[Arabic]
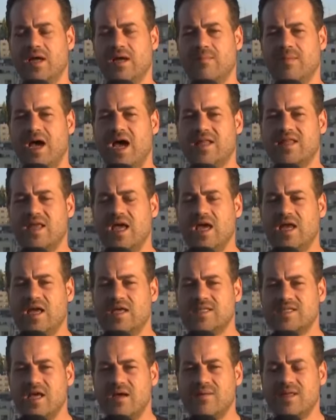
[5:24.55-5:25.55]
ما أدى إلى
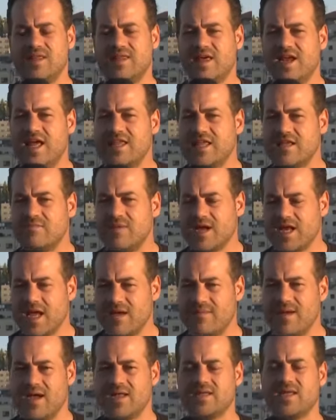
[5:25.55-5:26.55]
إصابة ثلاثة
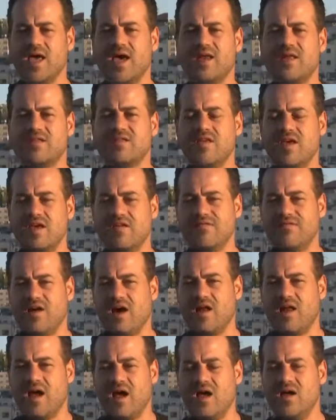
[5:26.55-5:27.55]
مركبات كانت تقف
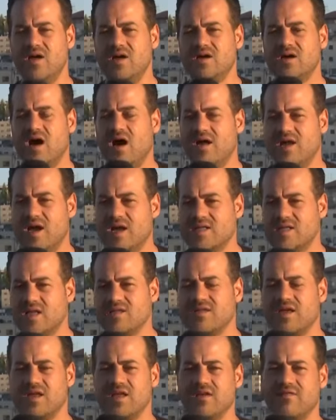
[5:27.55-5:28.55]
على قارعة
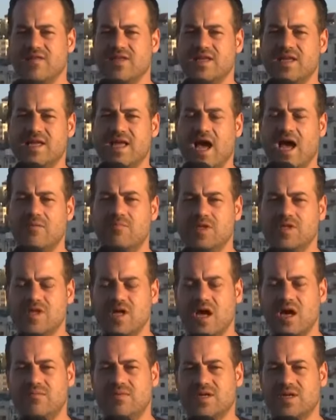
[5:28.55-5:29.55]
الطريق في تلك
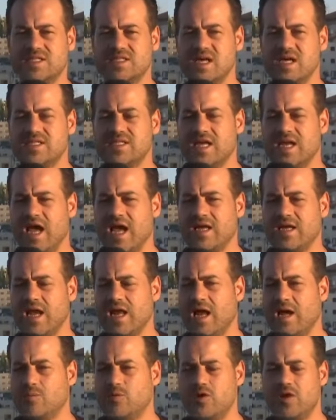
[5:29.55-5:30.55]
المنطقة بالرصاص الحي
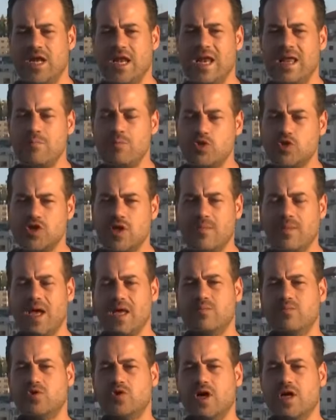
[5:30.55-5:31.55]
الحمد لله لم يصب
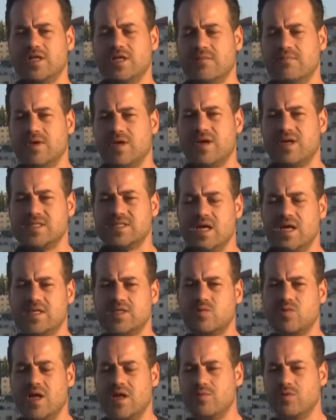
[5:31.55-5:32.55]
أي مواطن مواطن
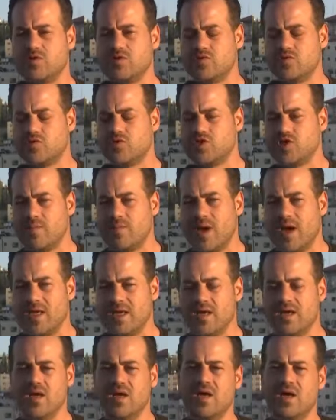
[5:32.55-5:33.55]
بالرصاص ولم تصب
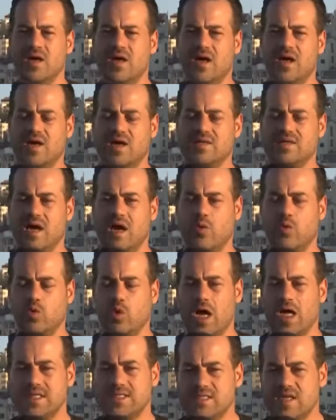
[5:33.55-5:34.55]
أي آه،
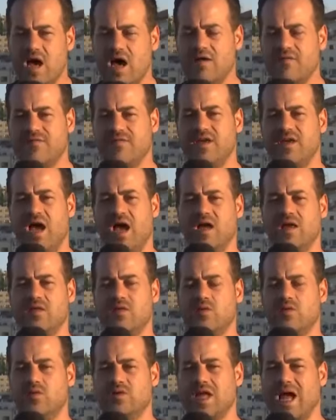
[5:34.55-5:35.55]
أو أي صحفي
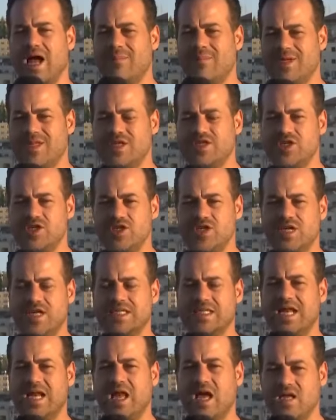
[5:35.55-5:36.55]
حيث تعمد جيش
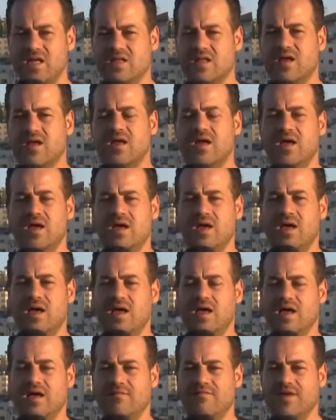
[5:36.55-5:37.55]
الاحتلال أيضا
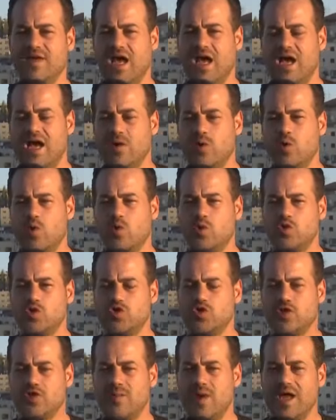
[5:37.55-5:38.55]
آه، في حال خروج
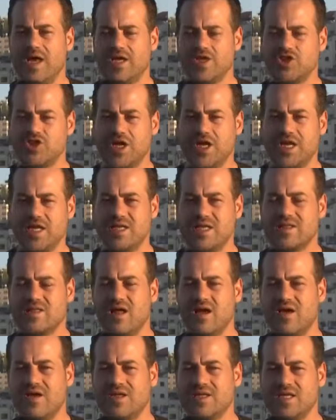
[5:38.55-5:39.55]
جثمان الشهيد
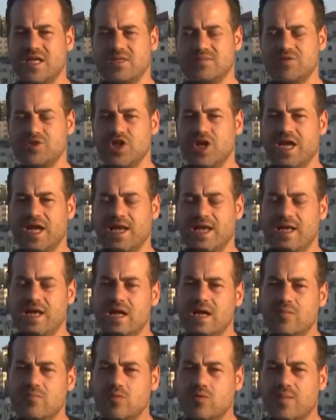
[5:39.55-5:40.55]
إطلاق الرصاص بشكل
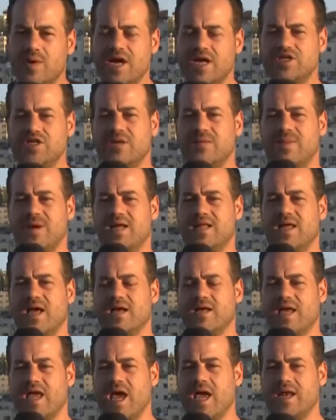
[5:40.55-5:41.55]
مباشر بعد
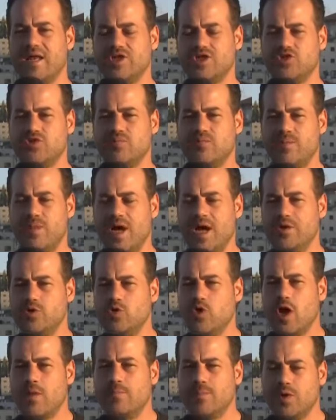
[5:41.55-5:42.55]
أن كان الشبان
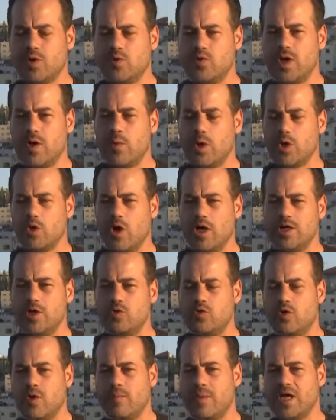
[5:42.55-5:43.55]
يكبرون
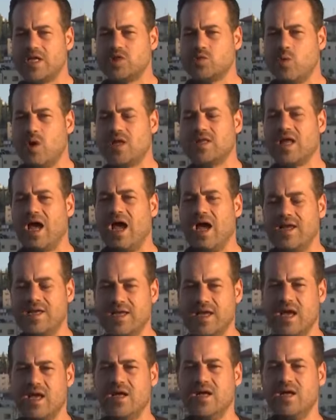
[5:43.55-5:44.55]
ويهللون بأصوات
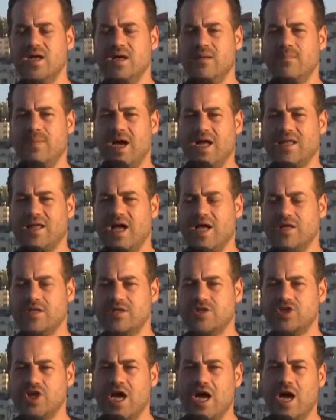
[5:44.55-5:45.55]
عالية بعد
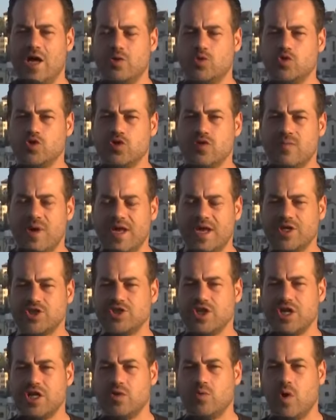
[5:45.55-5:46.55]
أن شاهدوا جثمان
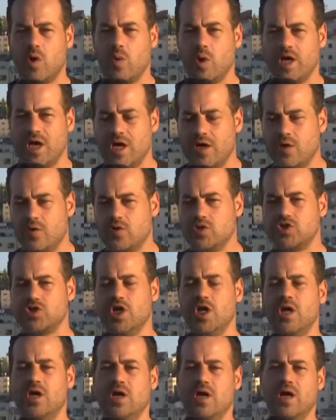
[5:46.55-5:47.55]
الشهيد وهو يخرج
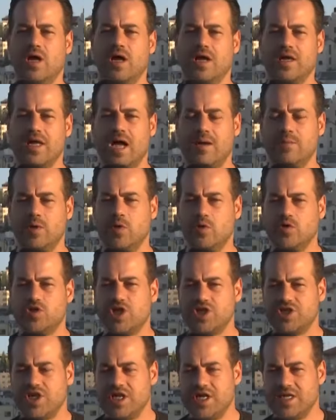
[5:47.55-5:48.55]
يحمله
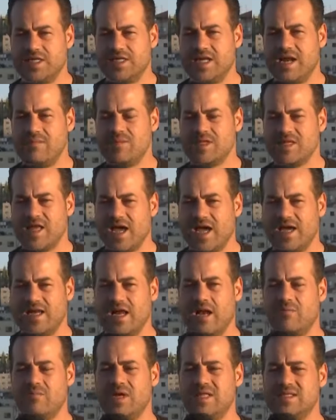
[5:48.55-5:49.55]
جيش الاحتلال من داخل
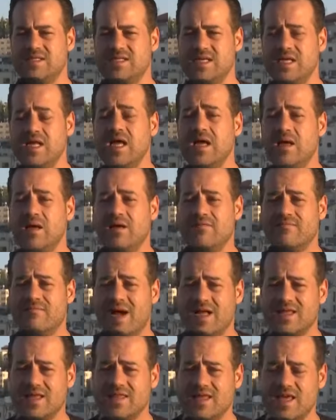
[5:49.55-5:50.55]
المنزل
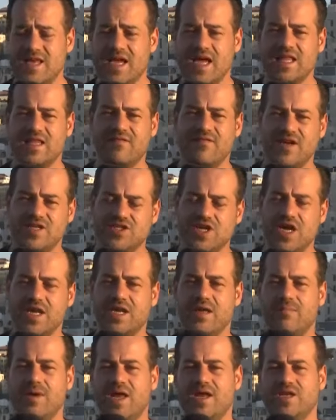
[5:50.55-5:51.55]
بعد ذلك
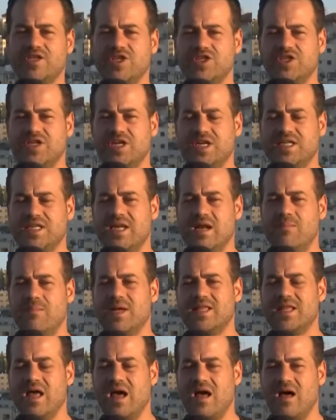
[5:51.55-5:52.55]
تفاجأنا بأن جيش الاحتلال
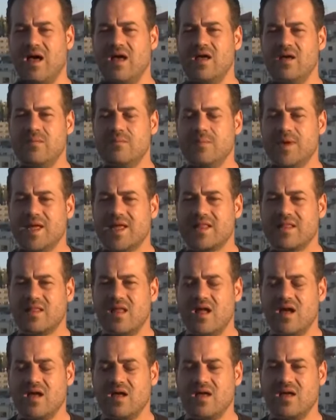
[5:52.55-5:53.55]
بدأ
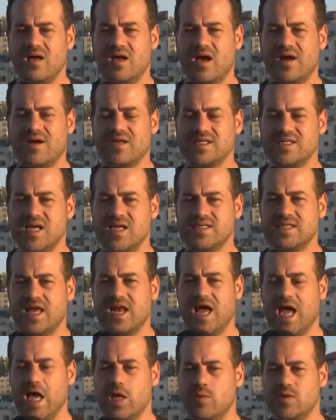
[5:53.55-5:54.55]
بإطلاق الرصاص
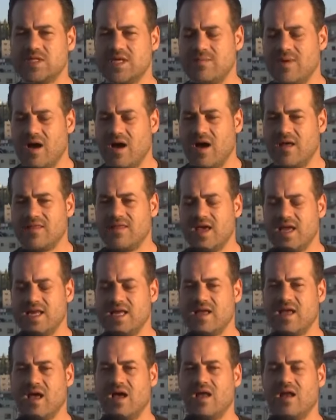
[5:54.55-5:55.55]
الحي وسبق
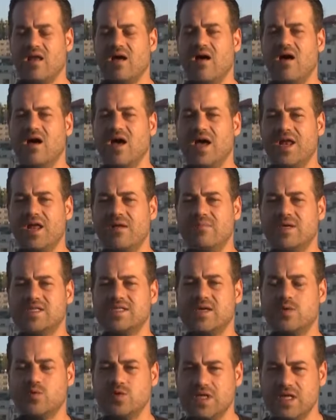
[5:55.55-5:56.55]
ذلك إلقاء قنابل
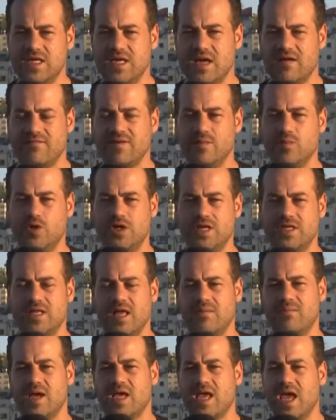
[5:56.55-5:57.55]
صوتية في محيط
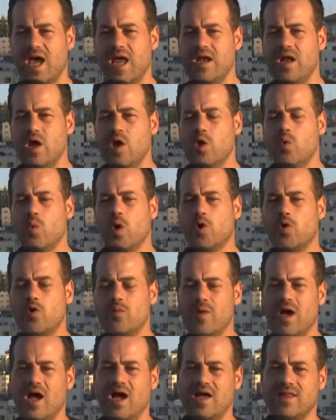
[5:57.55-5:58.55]
المكان
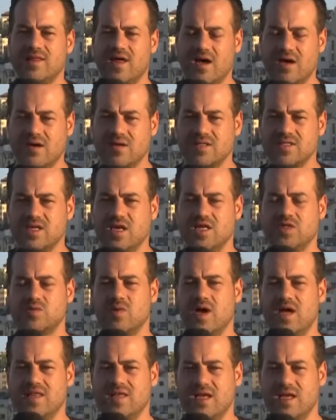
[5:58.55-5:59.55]
ورغم هذا الرصاص
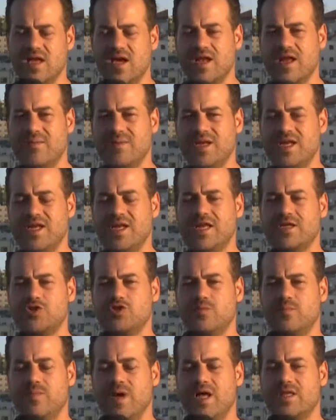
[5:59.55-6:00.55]
وهذه القنابل إن
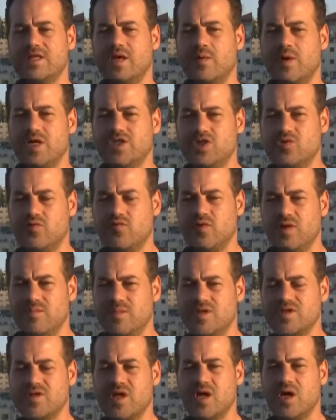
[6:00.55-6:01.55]
الشبان تواجدوا في المنطقة